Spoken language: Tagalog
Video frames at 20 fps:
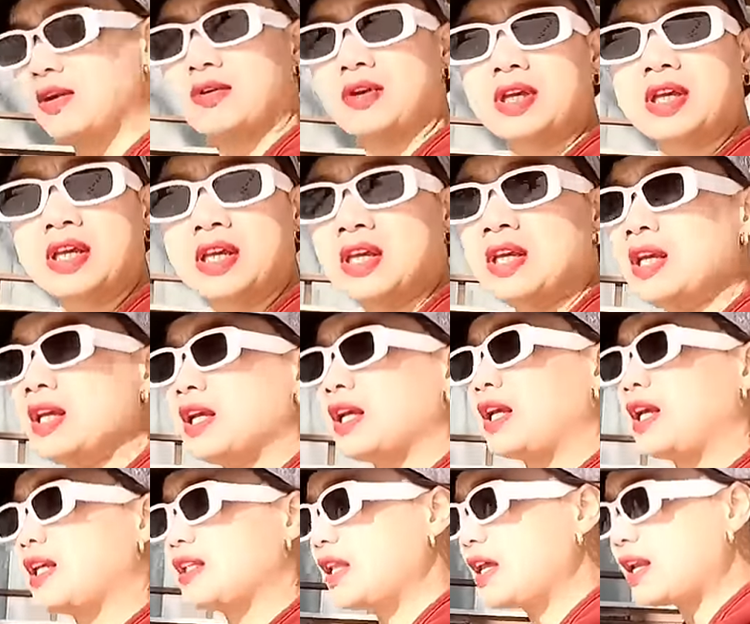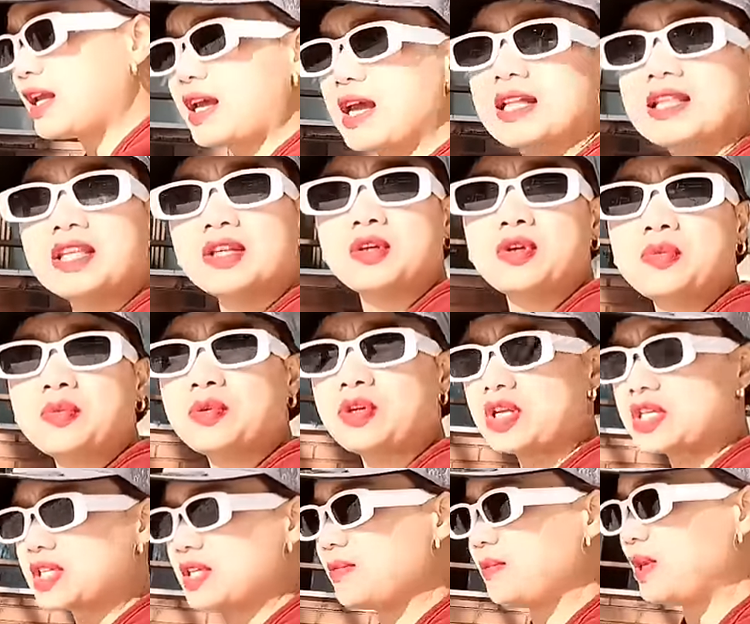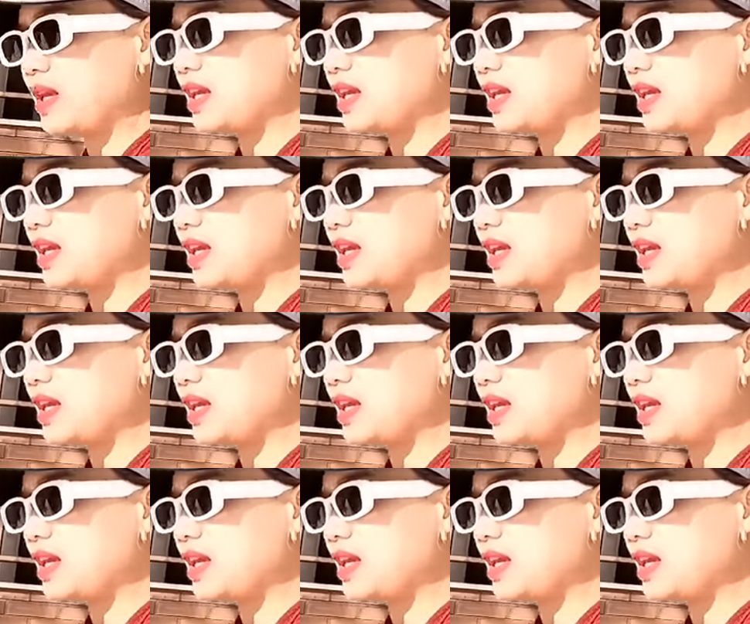Hello. Ano, eh. Kaya tara, hatid ko muna si